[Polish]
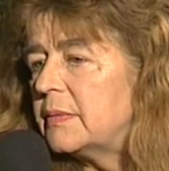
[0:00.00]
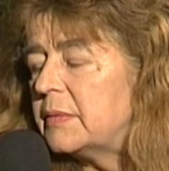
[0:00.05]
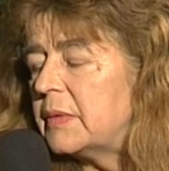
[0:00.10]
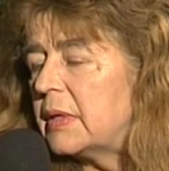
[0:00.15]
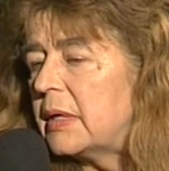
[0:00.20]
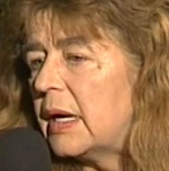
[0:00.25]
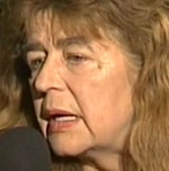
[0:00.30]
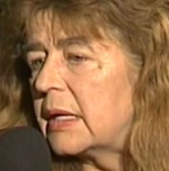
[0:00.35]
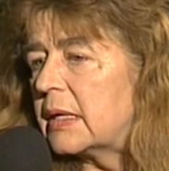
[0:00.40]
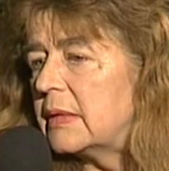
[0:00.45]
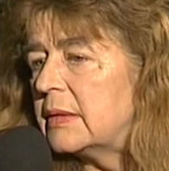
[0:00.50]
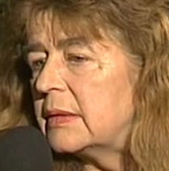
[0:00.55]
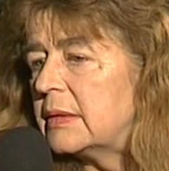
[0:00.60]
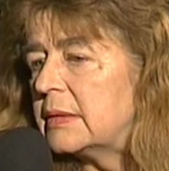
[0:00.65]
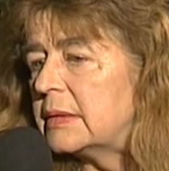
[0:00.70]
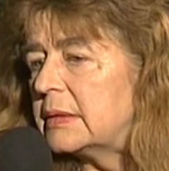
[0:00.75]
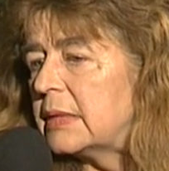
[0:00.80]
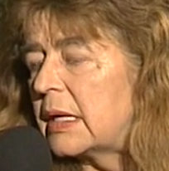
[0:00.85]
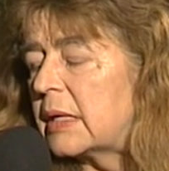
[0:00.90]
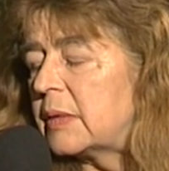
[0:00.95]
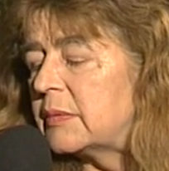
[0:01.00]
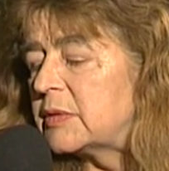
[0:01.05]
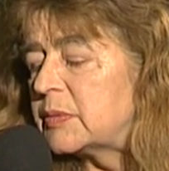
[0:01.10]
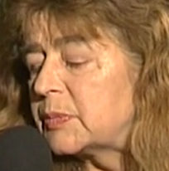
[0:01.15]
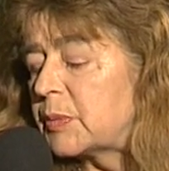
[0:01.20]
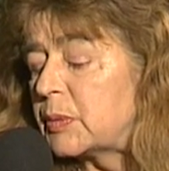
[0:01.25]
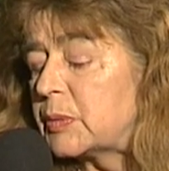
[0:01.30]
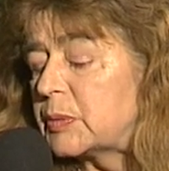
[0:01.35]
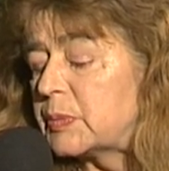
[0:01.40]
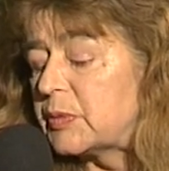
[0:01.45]
y, ar, y, ar,
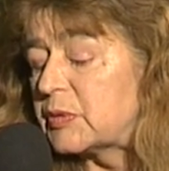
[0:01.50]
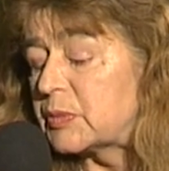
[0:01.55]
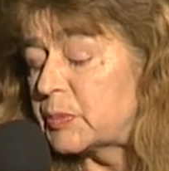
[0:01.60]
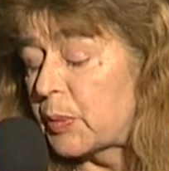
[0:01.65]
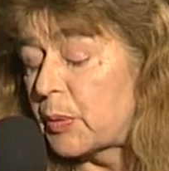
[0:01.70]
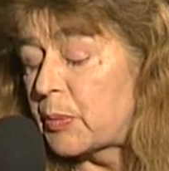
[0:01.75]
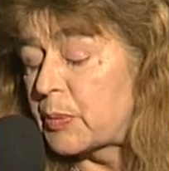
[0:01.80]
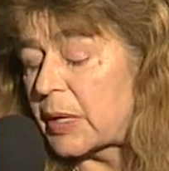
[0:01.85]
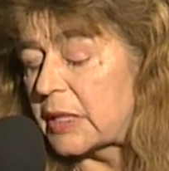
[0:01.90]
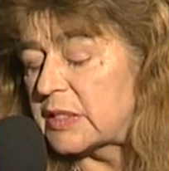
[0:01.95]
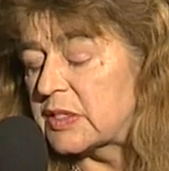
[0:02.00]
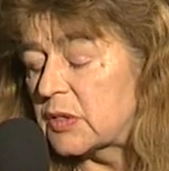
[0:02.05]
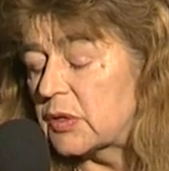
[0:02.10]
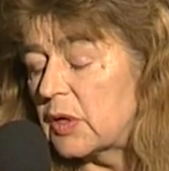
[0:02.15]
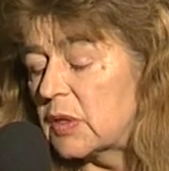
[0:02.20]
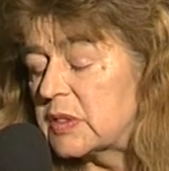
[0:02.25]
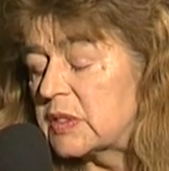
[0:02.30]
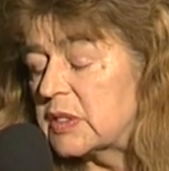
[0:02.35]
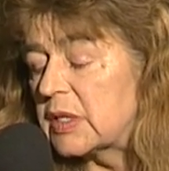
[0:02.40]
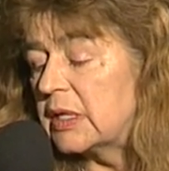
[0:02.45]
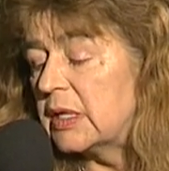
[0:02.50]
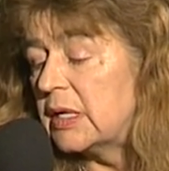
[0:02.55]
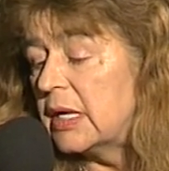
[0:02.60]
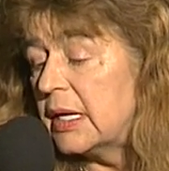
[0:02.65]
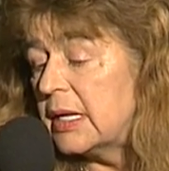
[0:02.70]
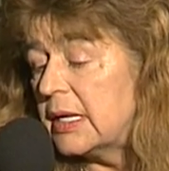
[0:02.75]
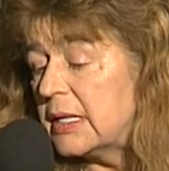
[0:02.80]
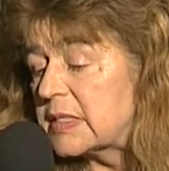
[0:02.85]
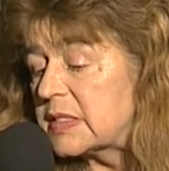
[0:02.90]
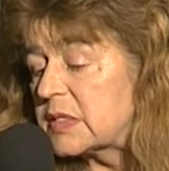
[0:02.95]
współpracującej
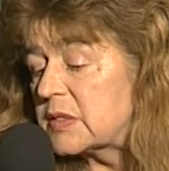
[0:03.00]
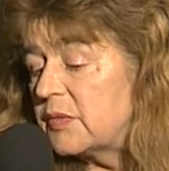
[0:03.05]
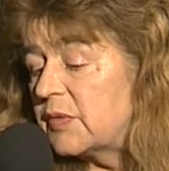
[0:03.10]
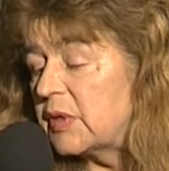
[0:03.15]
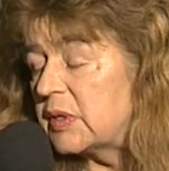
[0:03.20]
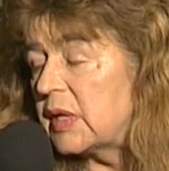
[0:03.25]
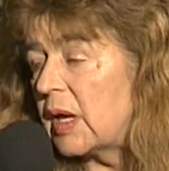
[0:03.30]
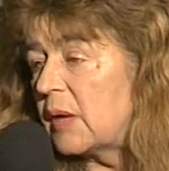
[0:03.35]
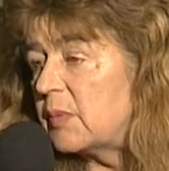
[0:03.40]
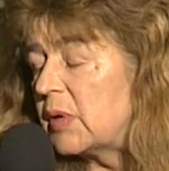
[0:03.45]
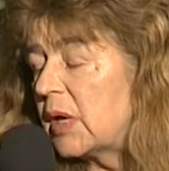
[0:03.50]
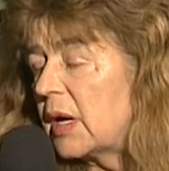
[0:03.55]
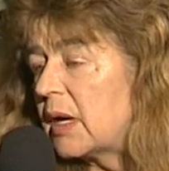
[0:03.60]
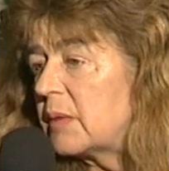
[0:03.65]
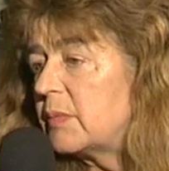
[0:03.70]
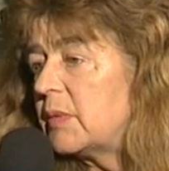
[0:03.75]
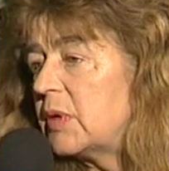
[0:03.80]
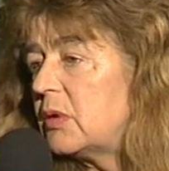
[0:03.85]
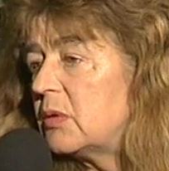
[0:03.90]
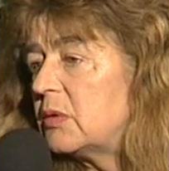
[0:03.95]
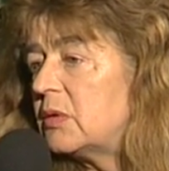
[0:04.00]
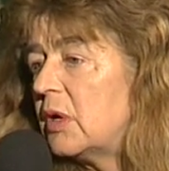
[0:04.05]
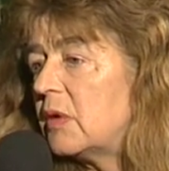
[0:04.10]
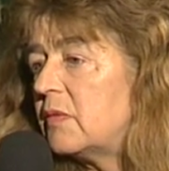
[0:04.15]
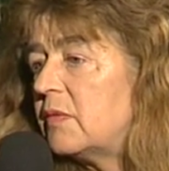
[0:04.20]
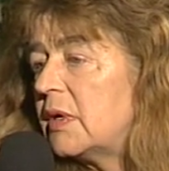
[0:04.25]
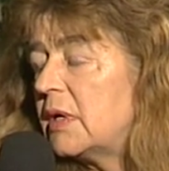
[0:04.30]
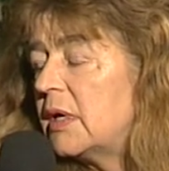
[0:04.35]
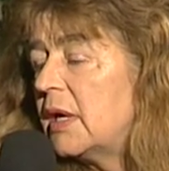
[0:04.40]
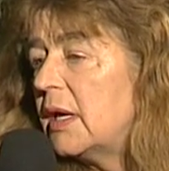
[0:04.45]
z Sowietami Armii
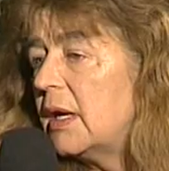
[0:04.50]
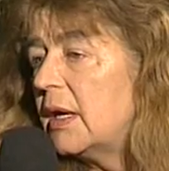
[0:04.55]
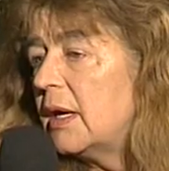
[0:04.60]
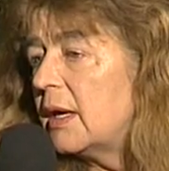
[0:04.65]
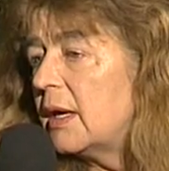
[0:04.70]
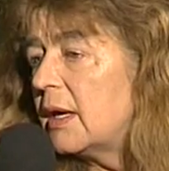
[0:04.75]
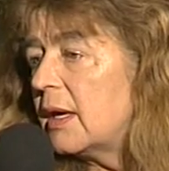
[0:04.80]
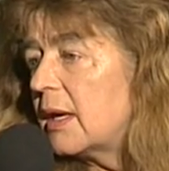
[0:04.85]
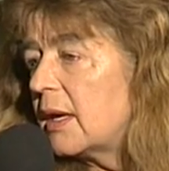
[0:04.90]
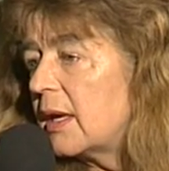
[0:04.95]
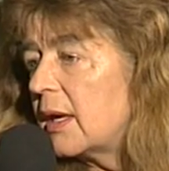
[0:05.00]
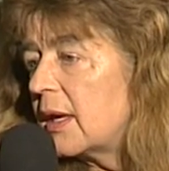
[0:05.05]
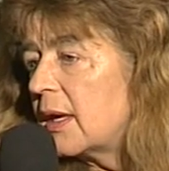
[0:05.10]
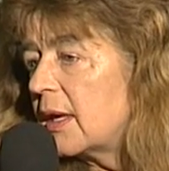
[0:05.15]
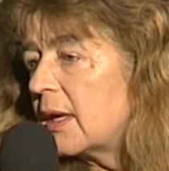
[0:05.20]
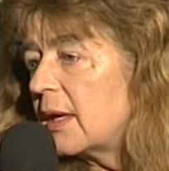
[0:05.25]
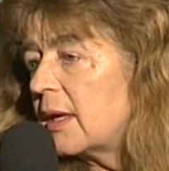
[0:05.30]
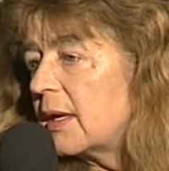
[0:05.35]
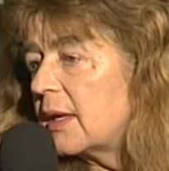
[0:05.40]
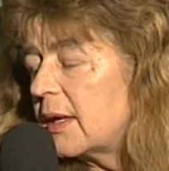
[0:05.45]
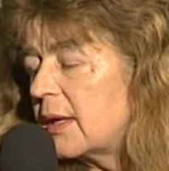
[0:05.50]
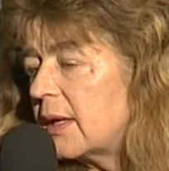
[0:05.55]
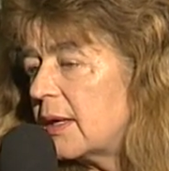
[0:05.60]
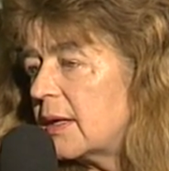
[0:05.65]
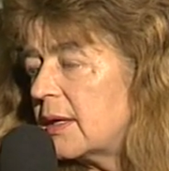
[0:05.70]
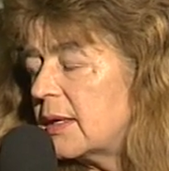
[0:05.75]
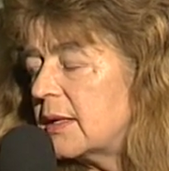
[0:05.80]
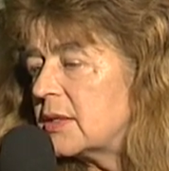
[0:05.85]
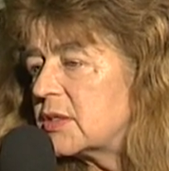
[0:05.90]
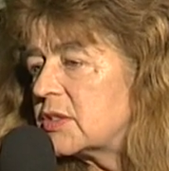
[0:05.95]
Ludowej i,
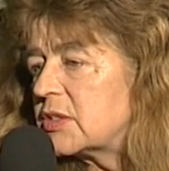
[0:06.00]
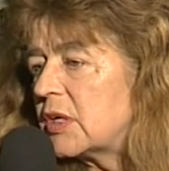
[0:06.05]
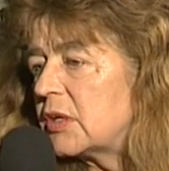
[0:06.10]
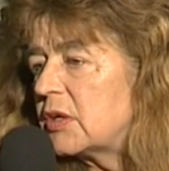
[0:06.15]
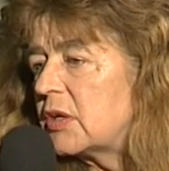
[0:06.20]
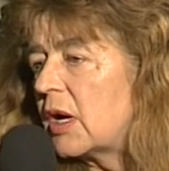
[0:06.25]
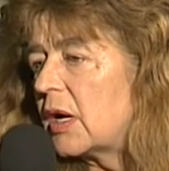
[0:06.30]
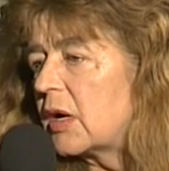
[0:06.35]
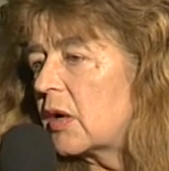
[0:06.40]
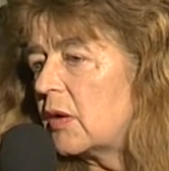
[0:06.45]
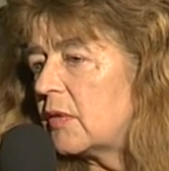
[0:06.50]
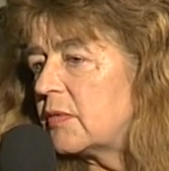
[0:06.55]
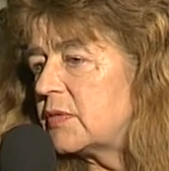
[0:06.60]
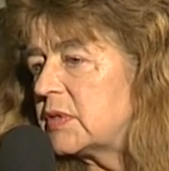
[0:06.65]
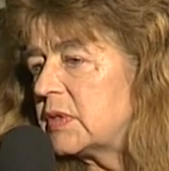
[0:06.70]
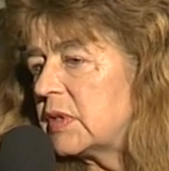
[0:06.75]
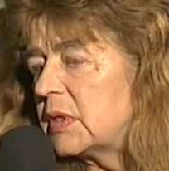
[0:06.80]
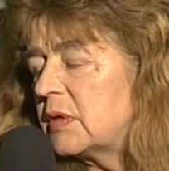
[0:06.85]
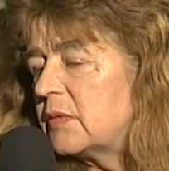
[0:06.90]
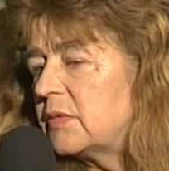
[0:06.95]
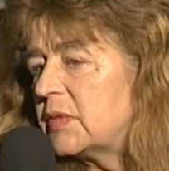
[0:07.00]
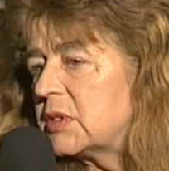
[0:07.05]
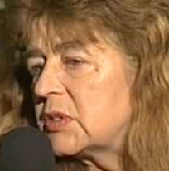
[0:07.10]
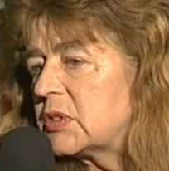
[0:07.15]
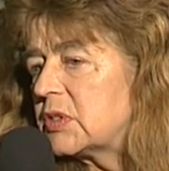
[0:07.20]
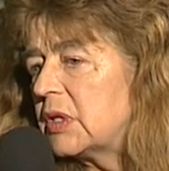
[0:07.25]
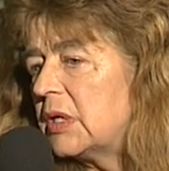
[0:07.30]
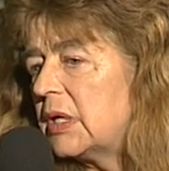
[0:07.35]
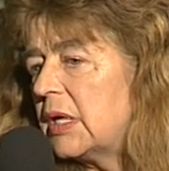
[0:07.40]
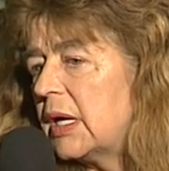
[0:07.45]
i, i że takowcy ich
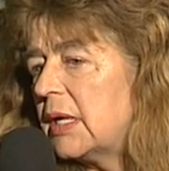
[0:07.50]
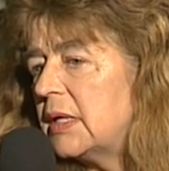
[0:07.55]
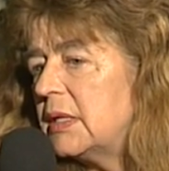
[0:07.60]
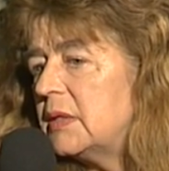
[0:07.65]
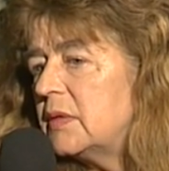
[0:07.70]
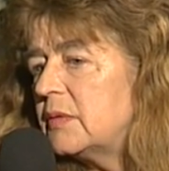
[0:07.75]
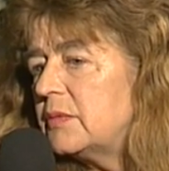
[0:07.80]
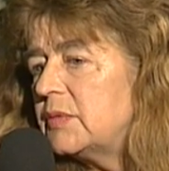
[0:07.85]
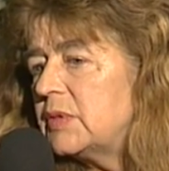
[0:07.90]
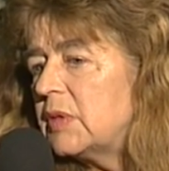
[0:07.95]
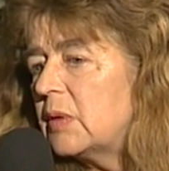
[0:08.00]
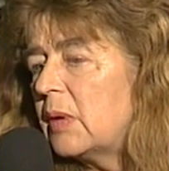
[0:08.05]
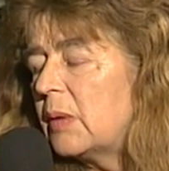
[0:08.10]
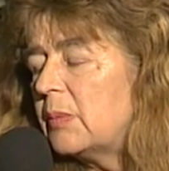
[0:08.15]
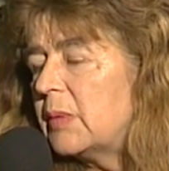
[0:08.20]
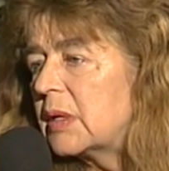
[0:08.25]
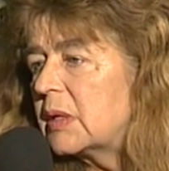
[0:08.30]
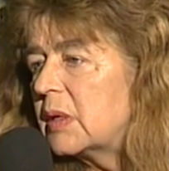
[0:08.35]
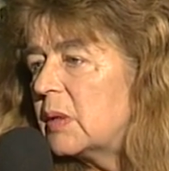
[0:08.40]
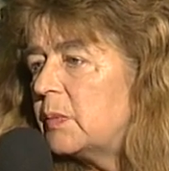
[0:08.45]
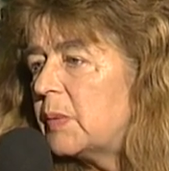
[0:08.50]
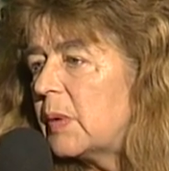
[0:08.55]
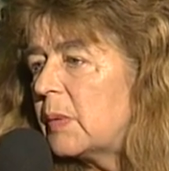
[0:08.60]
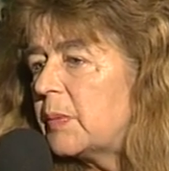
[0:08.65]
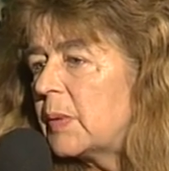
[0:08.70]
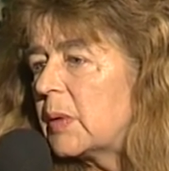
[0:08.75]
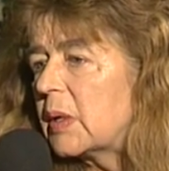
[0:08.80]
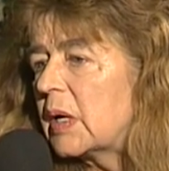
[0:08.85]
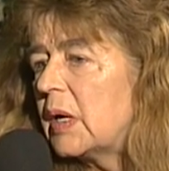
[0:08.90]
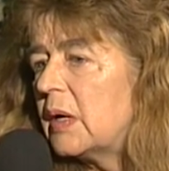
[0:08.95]
wystrzelali. No, wzięłam ekipę,
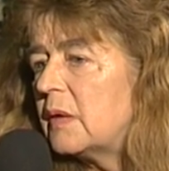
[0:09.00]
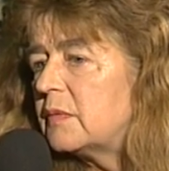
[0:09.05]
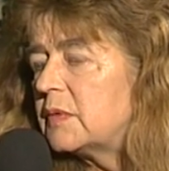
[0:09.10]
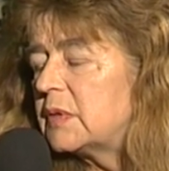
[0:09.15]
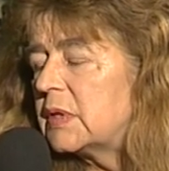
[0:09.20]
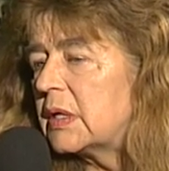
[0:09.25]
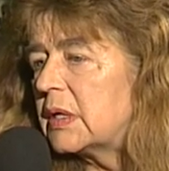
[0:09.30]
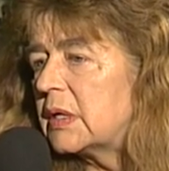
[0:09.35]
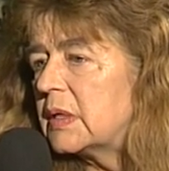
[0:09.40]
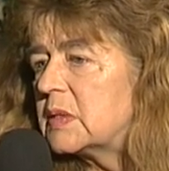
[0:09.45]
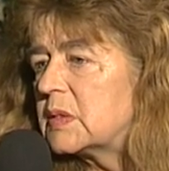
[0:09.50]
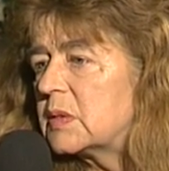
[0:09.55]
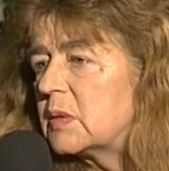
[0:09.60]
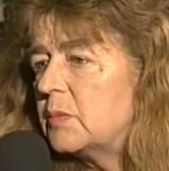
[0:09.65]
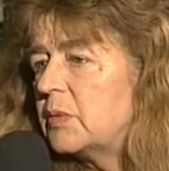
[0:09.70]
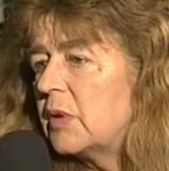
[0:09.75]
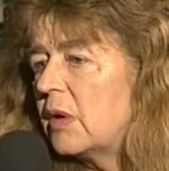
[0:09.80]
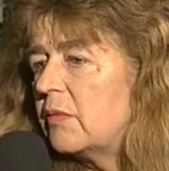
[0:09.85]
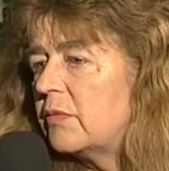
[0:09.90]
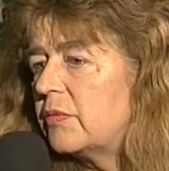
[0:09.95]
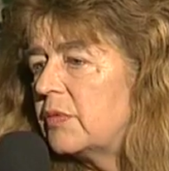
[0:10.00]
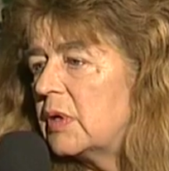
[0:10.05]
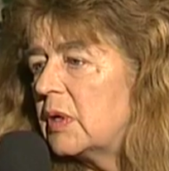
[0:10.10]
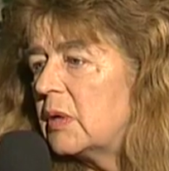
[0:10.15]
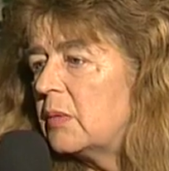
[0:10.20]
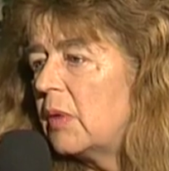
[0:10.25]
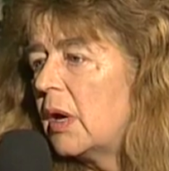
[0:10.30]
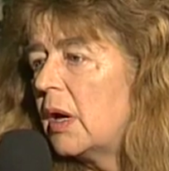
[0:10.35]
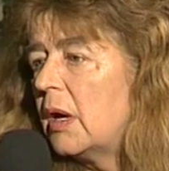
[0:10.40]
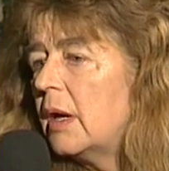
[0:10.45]
pojechałam w teren, zrobiłam
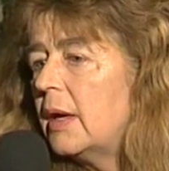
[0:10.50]
film.